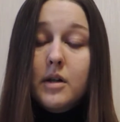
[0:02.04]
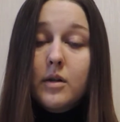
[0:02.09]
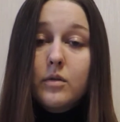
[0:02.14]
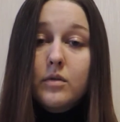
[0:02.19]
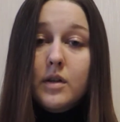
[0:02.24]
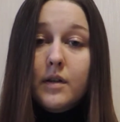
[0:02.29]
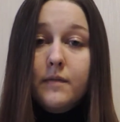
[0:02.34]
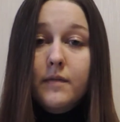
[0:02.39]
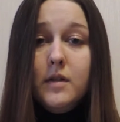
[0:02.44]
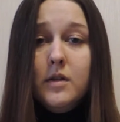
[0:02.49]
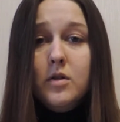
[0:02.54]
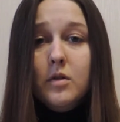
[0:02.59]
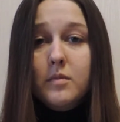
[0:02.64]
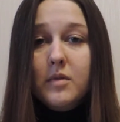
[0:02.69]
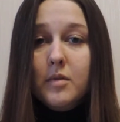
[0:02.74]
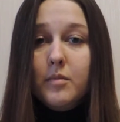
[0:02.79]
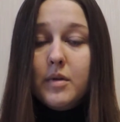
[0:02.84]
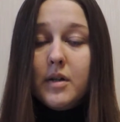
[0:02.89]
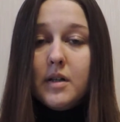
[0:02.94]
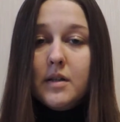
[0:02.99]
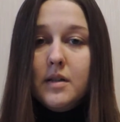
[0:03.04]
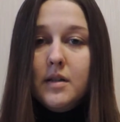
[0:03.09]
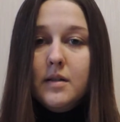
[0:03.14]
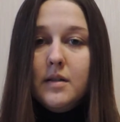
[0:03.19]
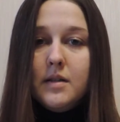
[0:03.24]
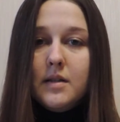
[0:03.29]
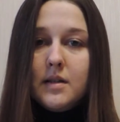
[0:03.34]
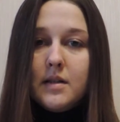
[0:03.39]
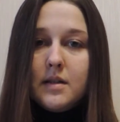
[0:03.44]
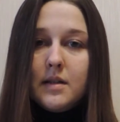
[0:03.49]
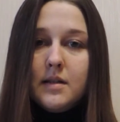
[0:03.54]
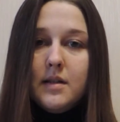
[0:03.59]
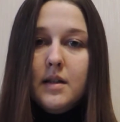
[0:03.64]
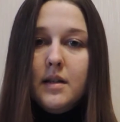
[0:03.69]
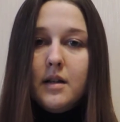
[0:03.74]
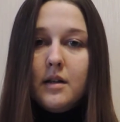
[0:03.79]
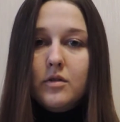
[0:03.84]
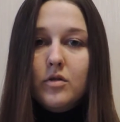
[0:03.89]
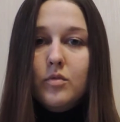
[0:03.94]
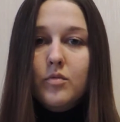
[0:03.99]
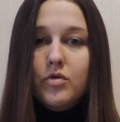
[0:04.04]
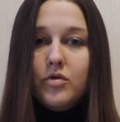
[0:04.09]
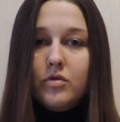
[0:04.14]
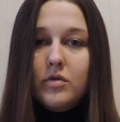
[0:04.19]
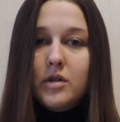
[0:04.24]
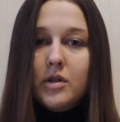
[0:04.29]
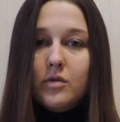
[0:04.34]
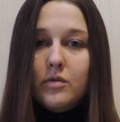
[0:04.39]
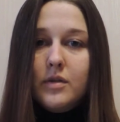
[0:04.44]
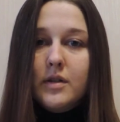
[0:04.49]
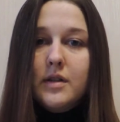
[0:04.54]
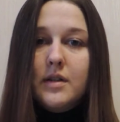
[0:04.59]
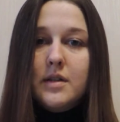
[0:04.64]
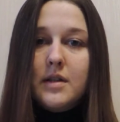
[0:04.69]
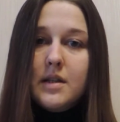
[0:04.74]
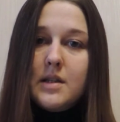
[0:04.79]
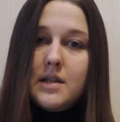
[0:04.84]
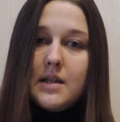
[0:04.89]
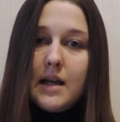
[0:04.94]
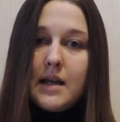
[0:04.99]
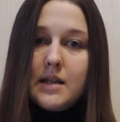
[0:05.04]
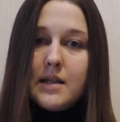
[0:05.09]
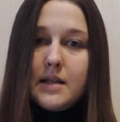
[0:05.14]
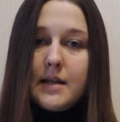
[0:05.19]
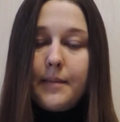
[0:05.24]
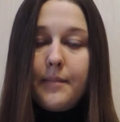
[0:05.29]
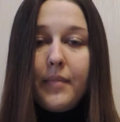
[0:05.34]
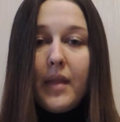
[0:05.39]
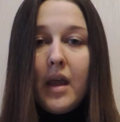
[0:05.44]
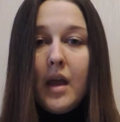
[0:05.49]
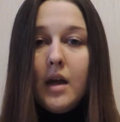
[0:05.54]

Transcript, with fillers: этом коротком видео мне бы хотелось рассказать о том, что такое диссоциация.